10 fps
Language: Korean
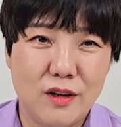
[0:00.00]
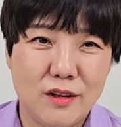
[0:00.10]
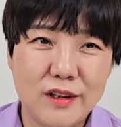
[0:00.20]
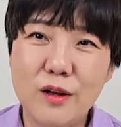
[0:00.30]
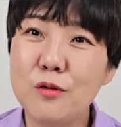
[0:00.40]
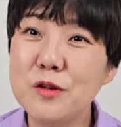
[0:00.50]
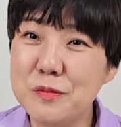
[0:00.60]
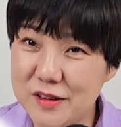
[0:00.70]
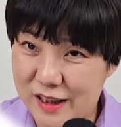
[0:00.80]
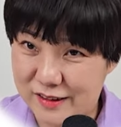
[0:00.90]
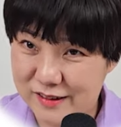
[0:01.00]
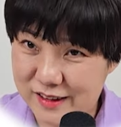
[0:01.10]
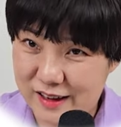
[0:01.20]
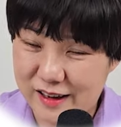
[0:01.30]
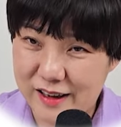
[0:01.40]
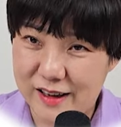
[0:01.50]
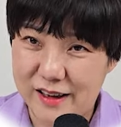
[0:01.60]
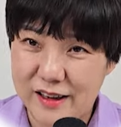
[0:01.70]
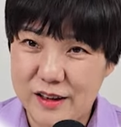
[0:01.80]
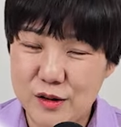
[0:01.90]
살고 싶진 않은데
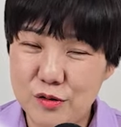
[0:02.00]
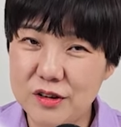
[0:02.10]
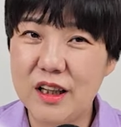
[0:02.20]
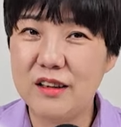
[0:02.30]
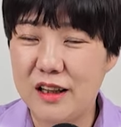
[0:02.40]
투자는